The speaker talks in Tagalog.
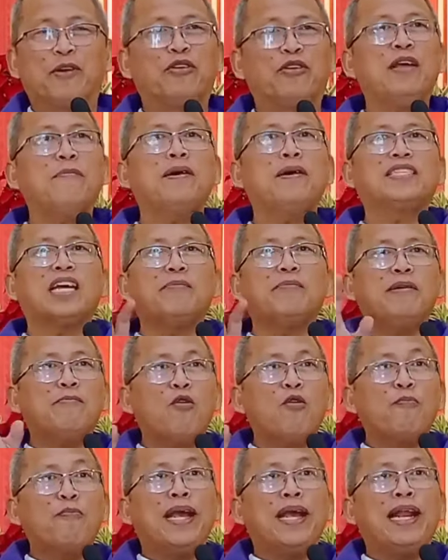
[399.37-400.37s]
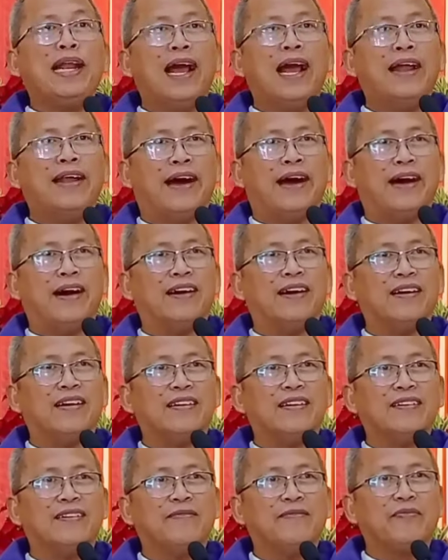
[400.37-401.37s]
Pero di masag ni mo pili, ana.
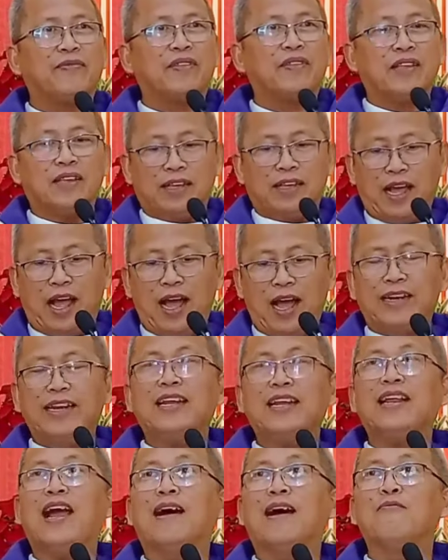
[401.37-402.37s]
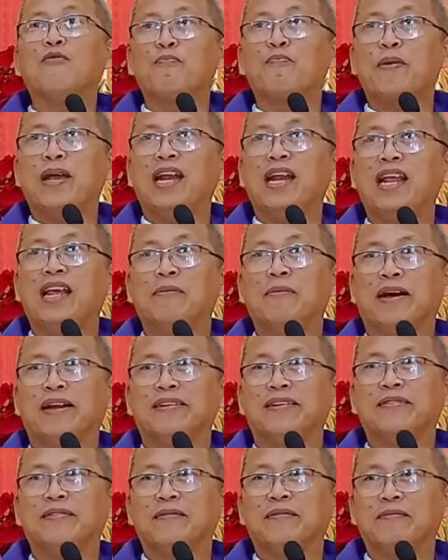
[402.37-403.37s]
Ang diri ang mo pili
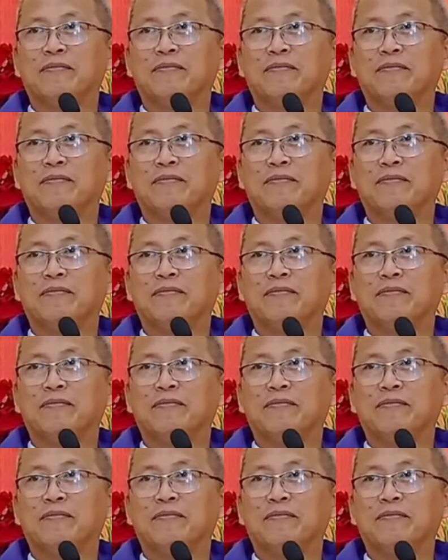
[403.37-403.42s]
man,